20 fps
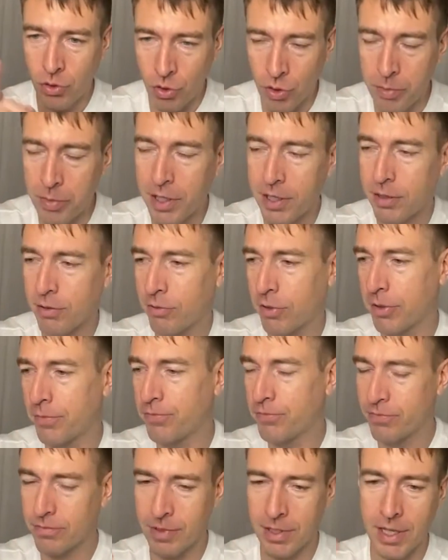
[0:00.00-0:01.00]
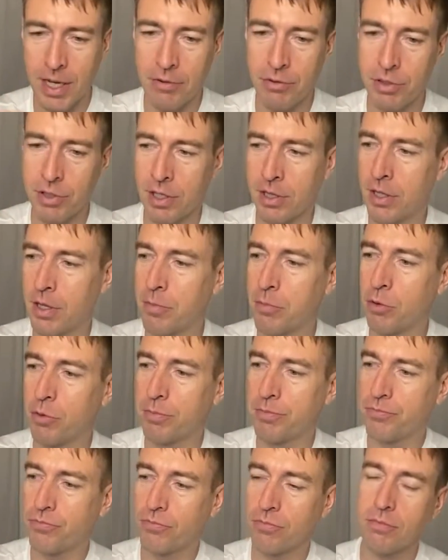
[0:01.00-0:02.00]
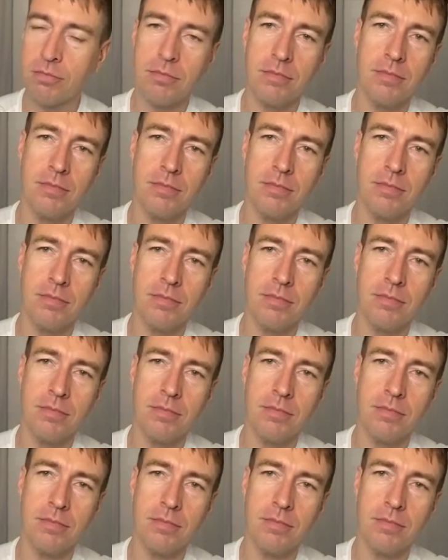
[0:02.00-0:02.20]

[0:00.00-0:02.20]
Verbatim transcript: Кроме этого, я вот одному